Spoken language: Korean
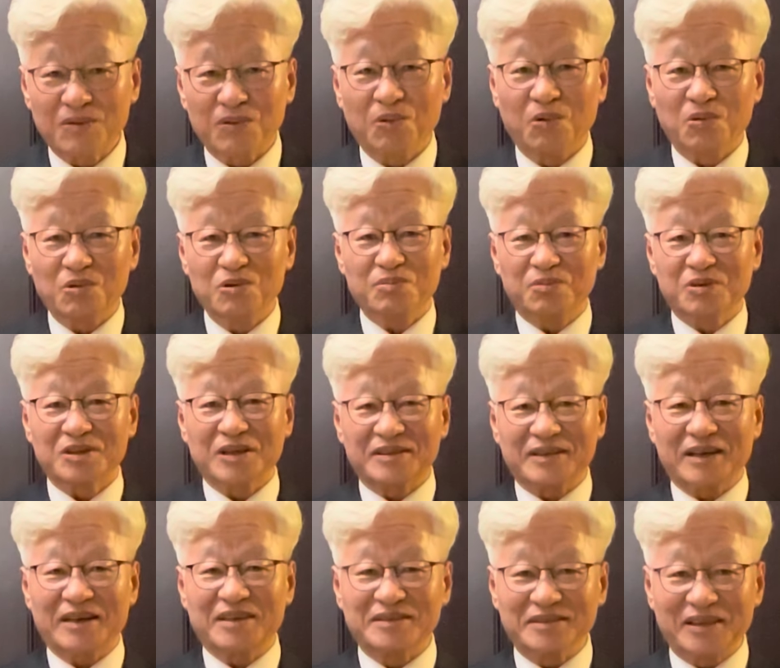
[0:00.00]
오늘보다
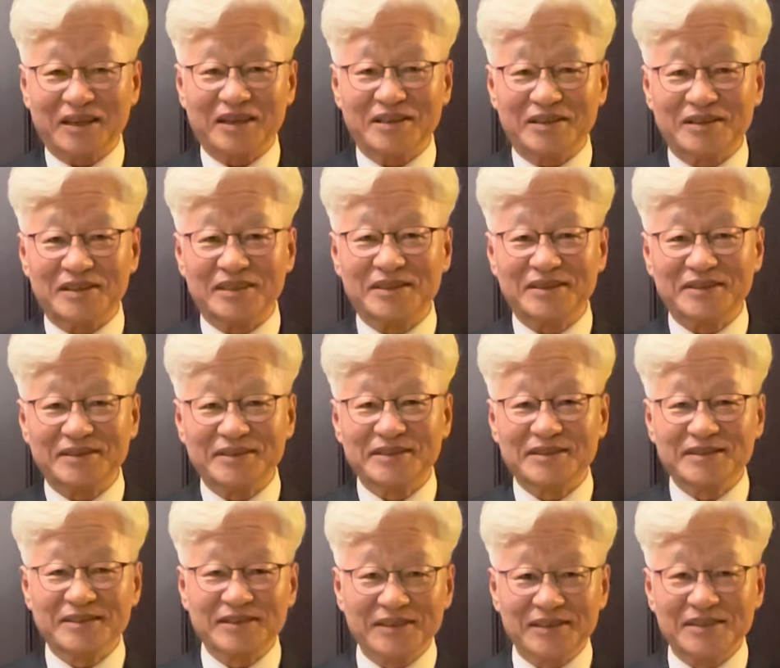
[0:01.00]
나은 내일을
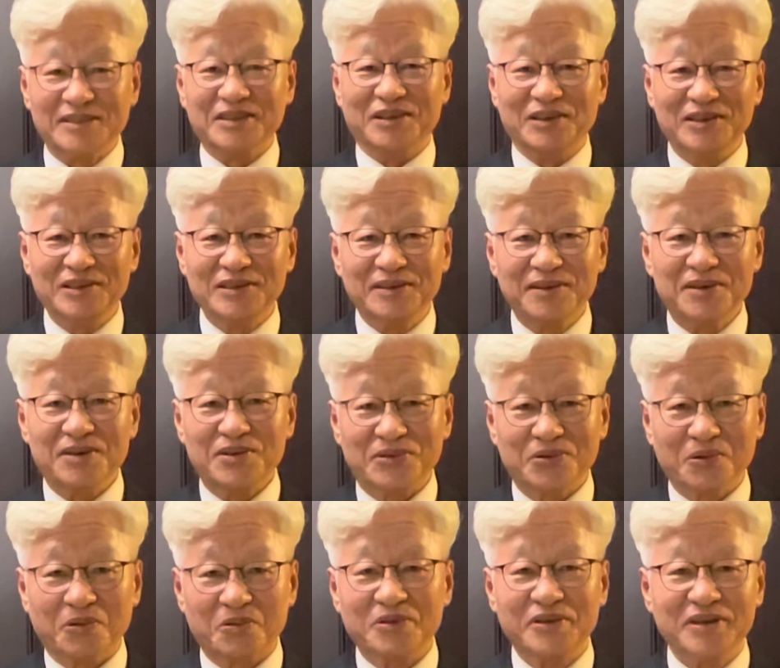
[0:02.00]
열
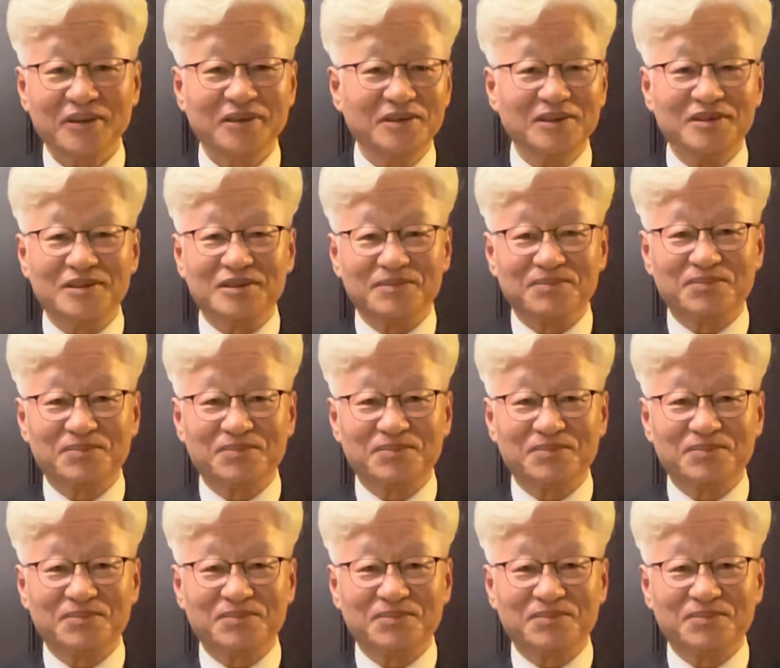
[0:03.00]
용기를